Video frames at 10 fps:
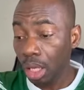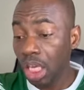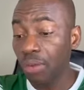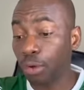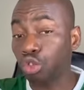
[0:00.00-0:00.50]

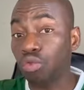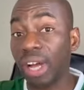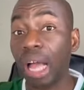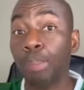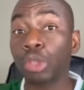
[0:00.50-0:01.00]
il faut souvent
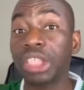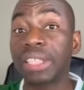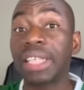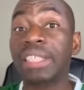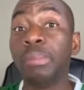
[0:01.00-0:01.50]
rapprocher
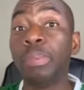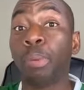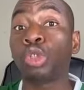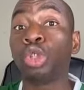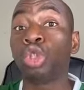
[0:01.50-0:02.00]
ses ennemis
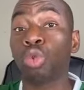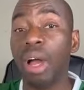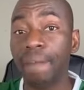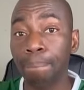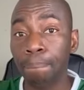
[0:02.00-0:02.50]
proches de
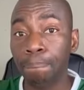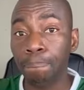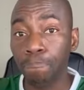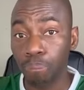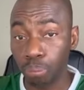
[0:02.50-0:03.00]
soi.
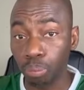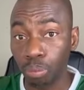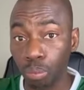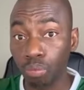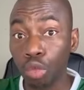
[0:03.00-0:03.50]

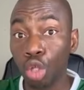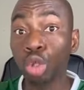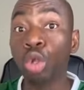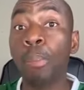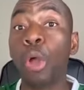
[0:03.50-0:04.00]
Mhm.
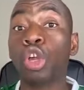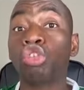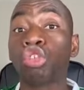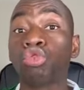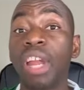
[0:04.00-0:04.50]
De peur que
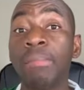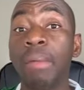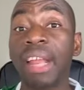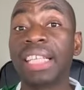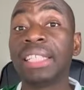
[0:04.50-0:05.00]
ce soit les
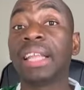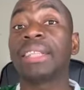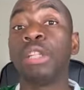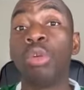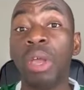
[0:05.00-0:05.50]
mêmes là qui
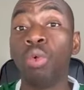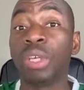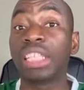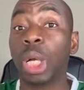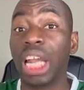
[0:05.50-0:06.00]
t'entendent demain ou
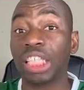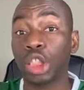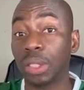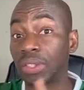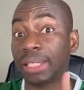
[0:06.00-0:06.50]
qui te
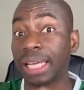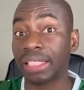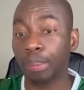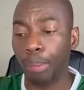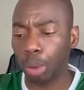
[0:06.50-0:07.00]
clashent. C'est très
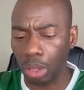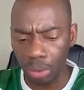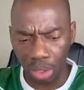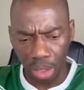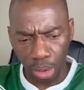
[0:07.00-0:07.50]
important.
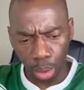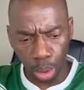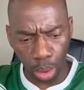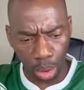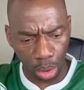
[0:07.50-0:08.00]

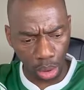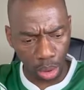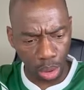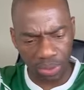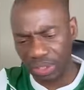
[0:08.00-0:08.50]
Donc,
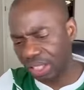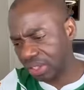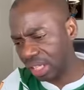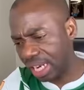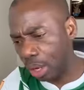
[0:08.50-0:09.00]
euh, ça,
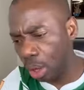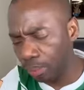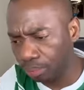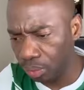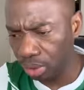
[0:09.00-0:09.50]
c'en est un.
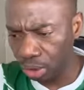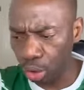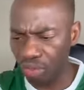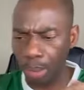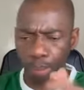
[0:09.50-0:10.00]
Je
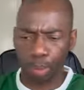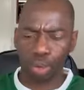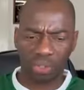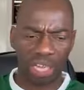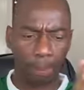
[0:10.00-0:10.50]
voulais me
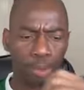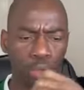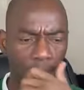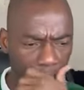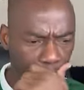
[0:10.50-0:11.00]
prononcer
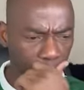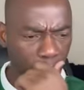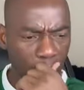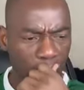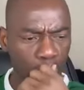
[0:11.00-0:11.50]
rapidement
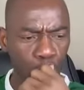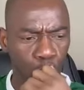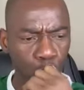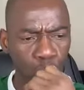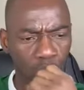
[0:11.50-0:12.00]

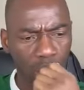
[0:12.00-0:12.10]
là-dessus